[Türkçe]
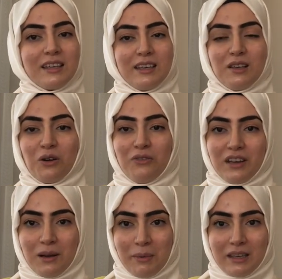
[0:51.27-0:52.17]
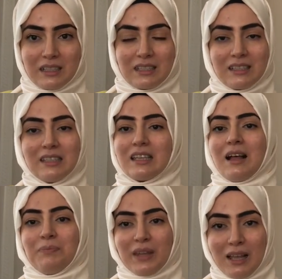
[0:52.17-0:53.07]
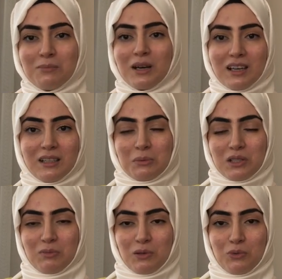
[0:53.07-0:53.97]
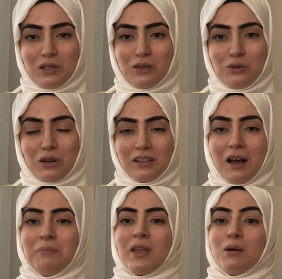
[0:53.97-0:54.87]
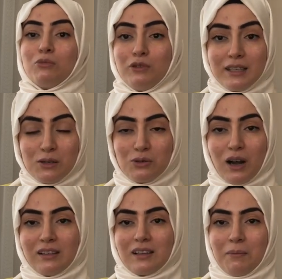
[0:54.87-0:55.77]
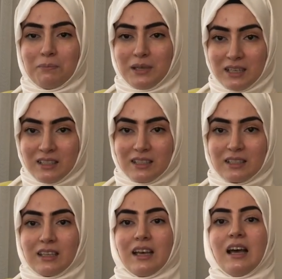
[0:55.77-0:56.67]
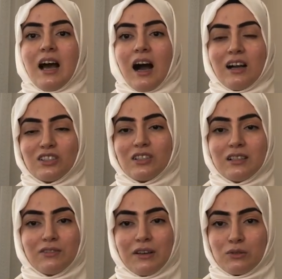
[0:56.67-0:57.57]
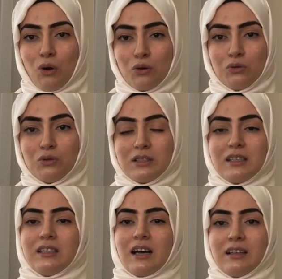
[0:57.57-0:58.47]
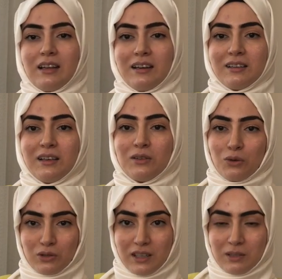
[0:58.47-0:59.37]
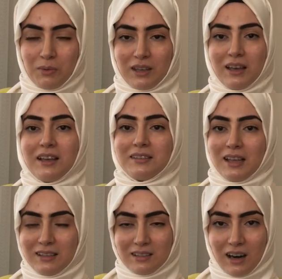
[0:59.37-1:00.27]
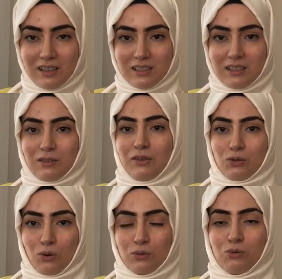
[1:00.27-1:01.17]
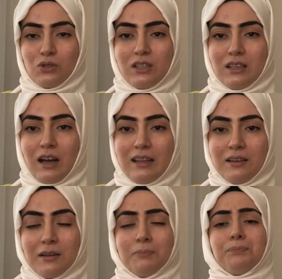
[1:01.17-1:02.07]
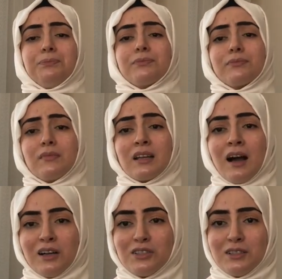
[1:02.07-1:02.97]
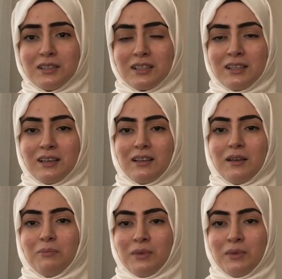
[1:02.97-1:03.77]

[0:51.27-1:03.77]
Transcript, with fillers: kilo verebilirsiniz. Gelin bakalım şimdi bu iki kurala. Bu iki kuraldan birincisi açlık ve tokluk sinyallerini gözetmek. Nedir açlık ve tokluk sinyalleri? Açlık sinyali